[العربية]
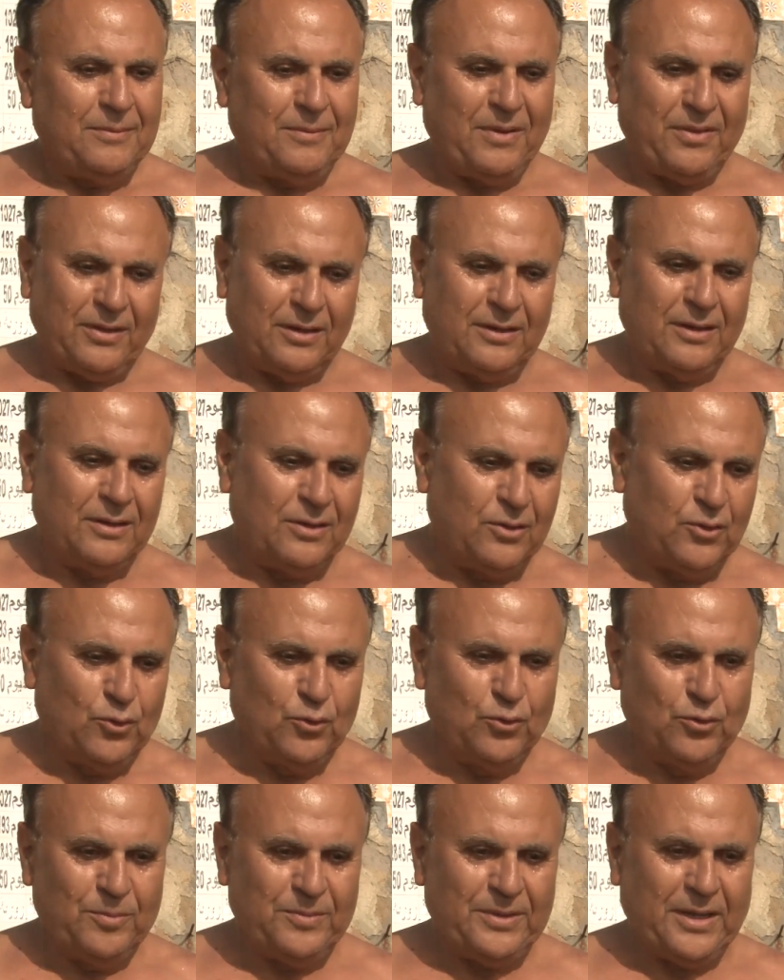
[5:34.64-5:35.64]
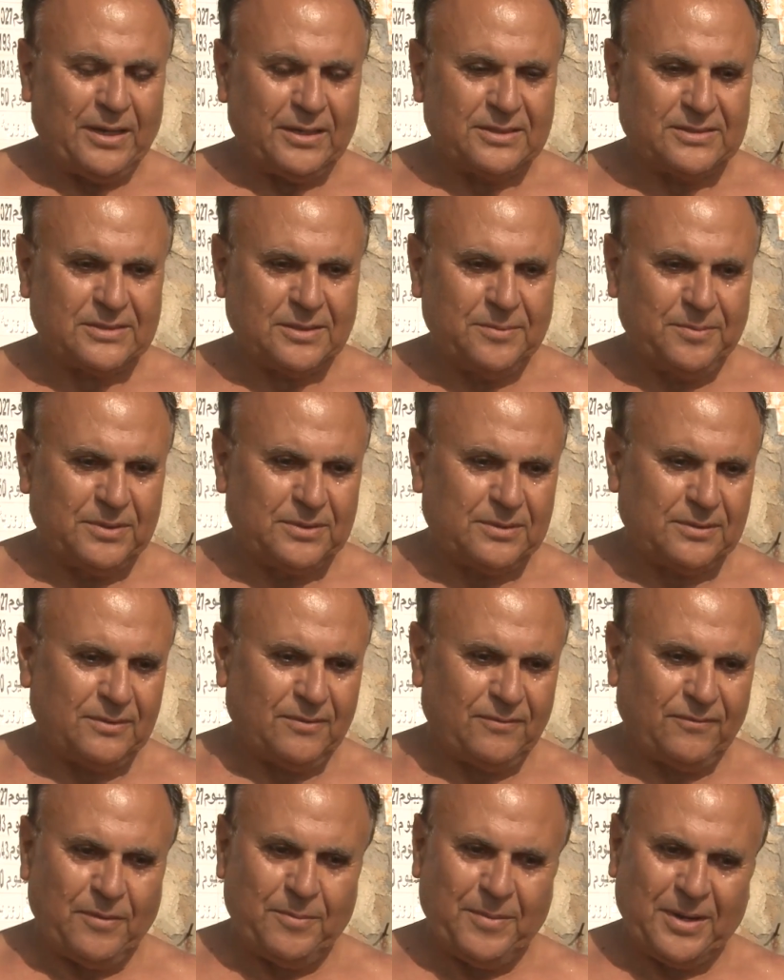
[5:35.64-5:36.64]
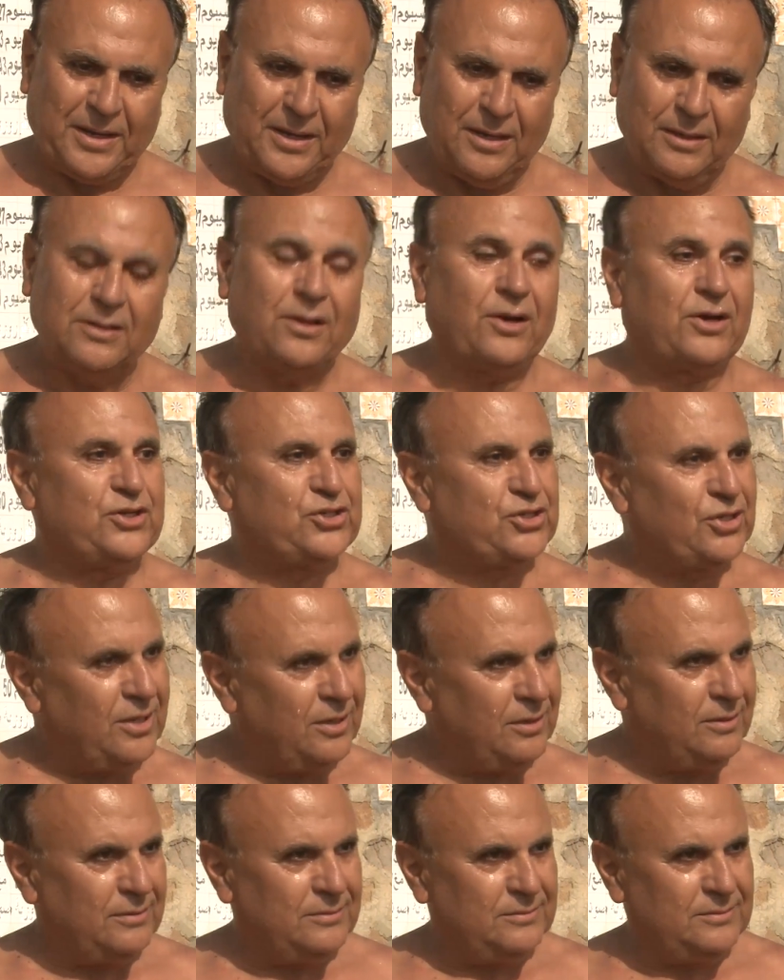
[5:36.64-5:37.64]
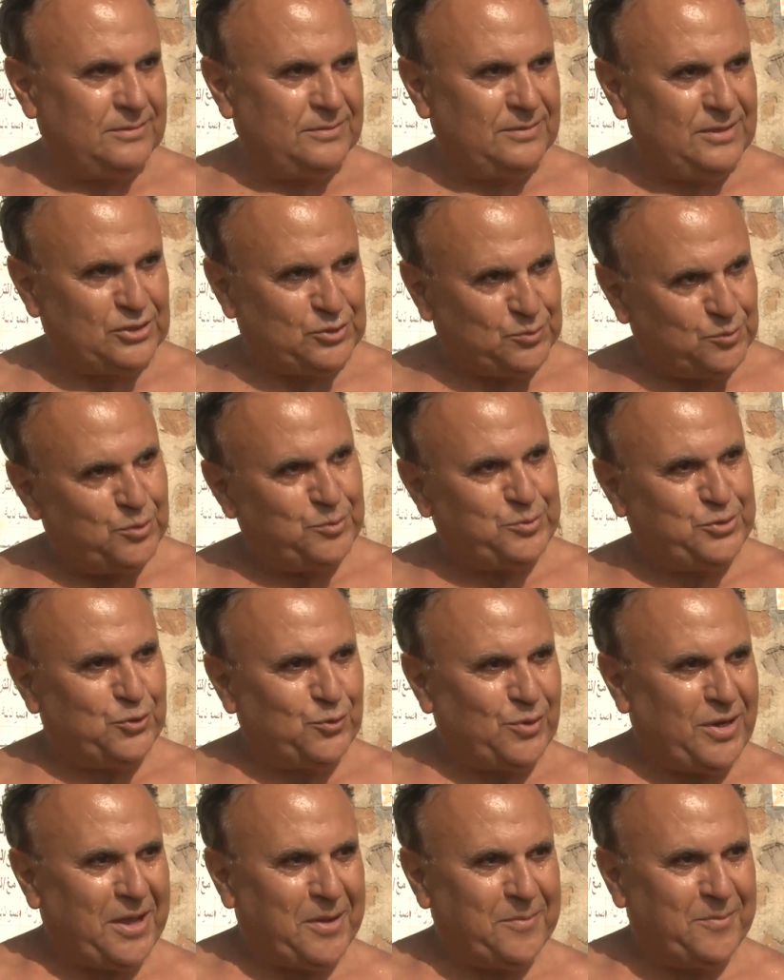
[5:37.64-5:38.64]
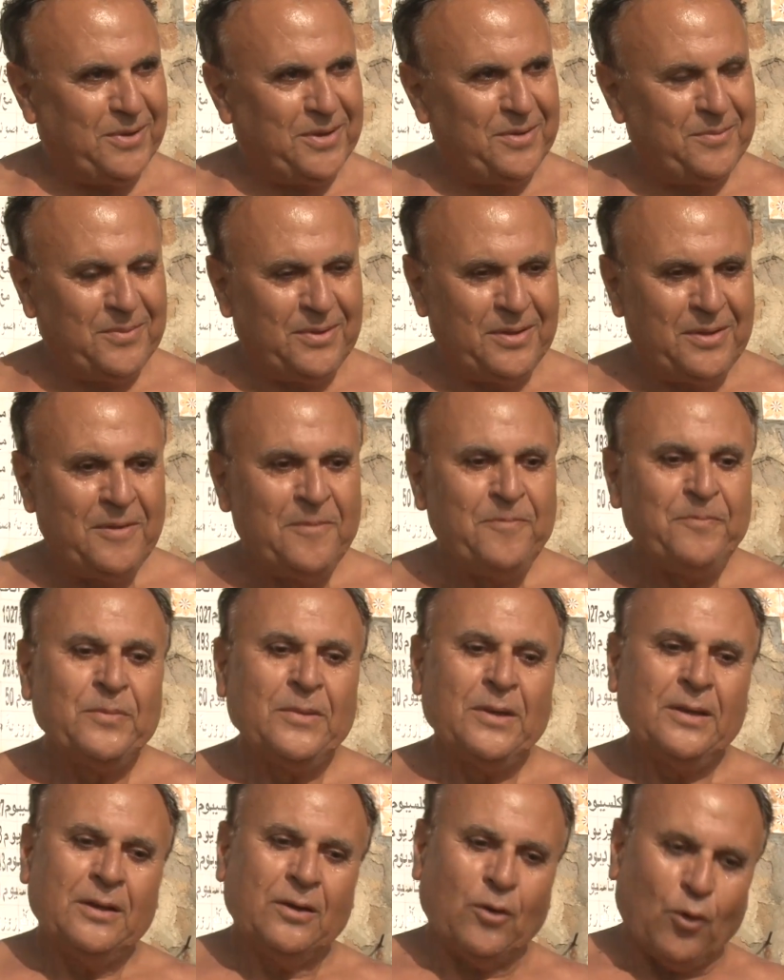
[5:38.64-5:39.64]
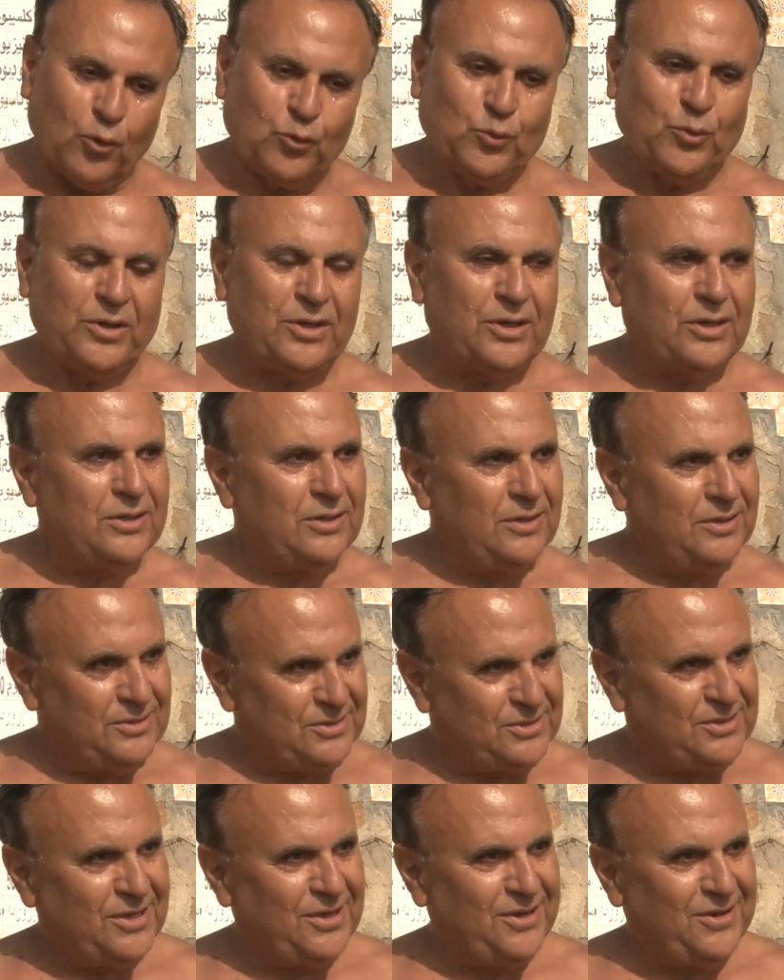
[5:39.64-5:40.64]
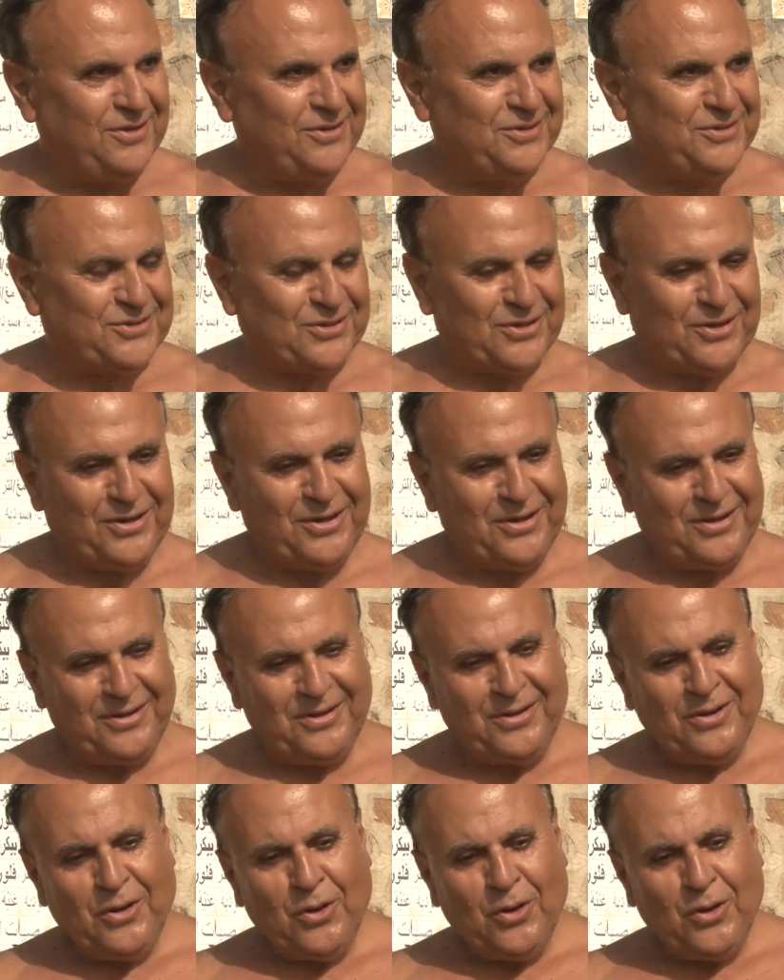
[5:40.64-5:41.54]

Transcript: مثلا اليوم نهار السبت فما كان للرجال نجموا يمشوا للحمام غدوه النساء ان شاء الله